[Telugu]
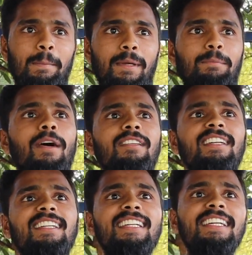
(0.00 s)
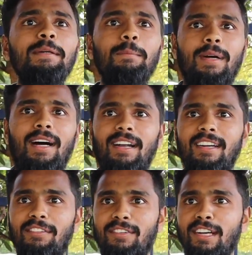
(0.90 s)
బిగ్ బాస్ ఏంటంటే
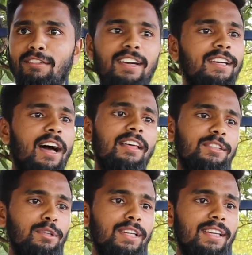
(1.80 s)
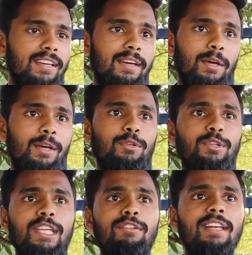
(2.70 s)
డిఫరెంట్ డిఫరెంట్ టాస్క్స్ ఉన్నాయి సో
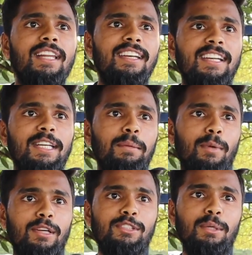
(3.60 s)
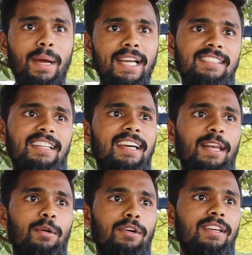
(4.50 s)
దీనివల్ల ఏంటంటే మనుషుల మైండ్ సెట్
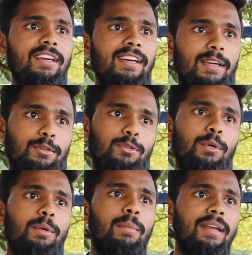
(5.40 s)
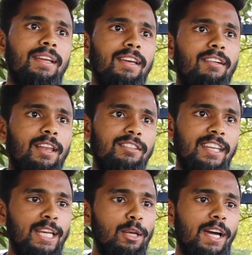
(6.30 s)
ఎలా ఉంటాయి సో మనకి వాళ్ళు
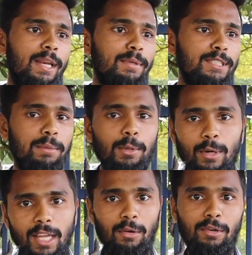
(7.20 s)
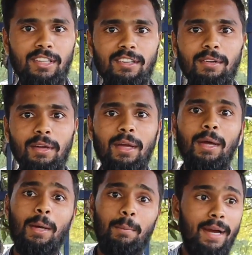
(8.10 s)
స్క్రీన్లో కనిపించినప్పుడు ఒకలాగా ఉంటారు
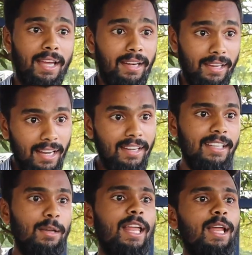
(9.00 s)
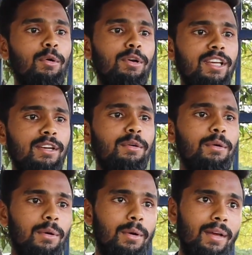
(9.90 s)
బై రియాలిటీలో ఎలా ఉంటారు
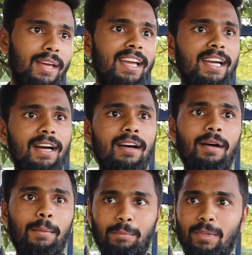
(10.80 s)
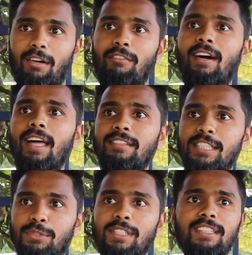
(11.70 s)
ఇంకా వాళ్ళ
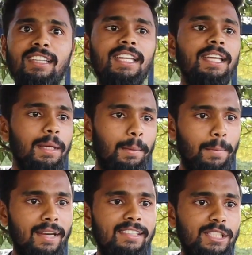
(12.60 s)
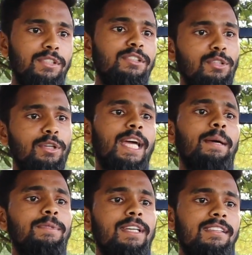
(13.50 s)
సిచ్యువేషన్ని మన సిచ్యువేషన్తో
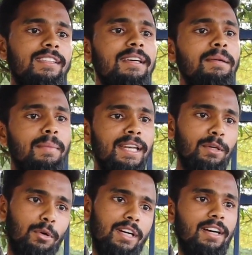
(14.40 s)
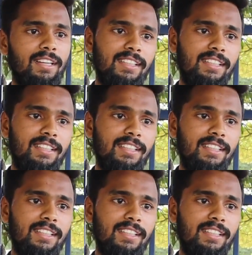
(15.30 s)
టైప్ చేస్తే మనకి ఒక